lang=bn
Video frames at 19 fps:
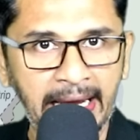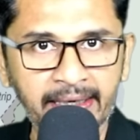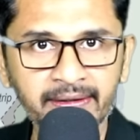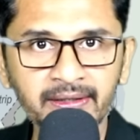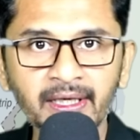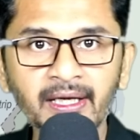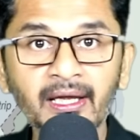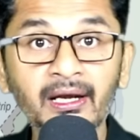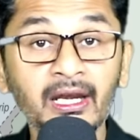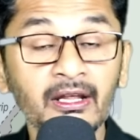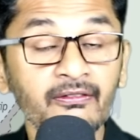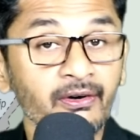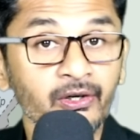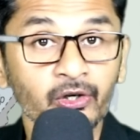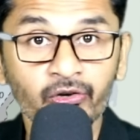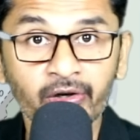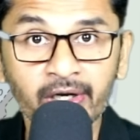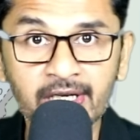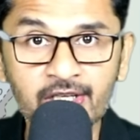একদিকে
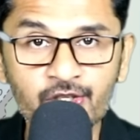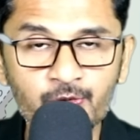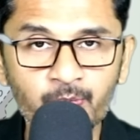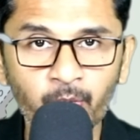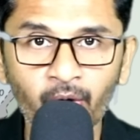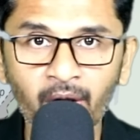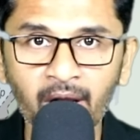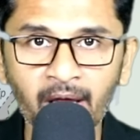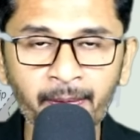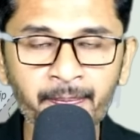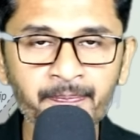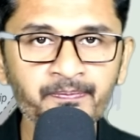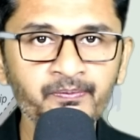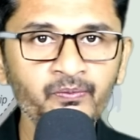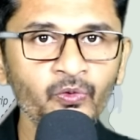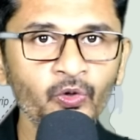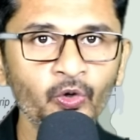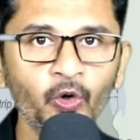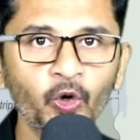লিবাননের হিজবুল্লাহ
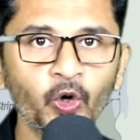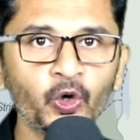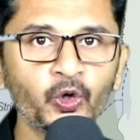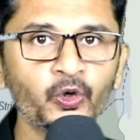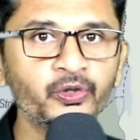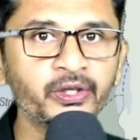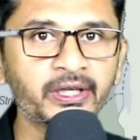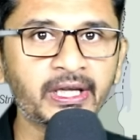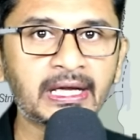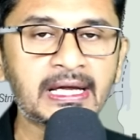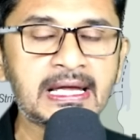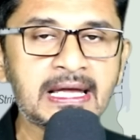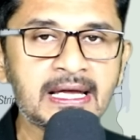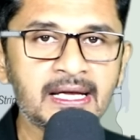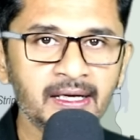অন্যদিকে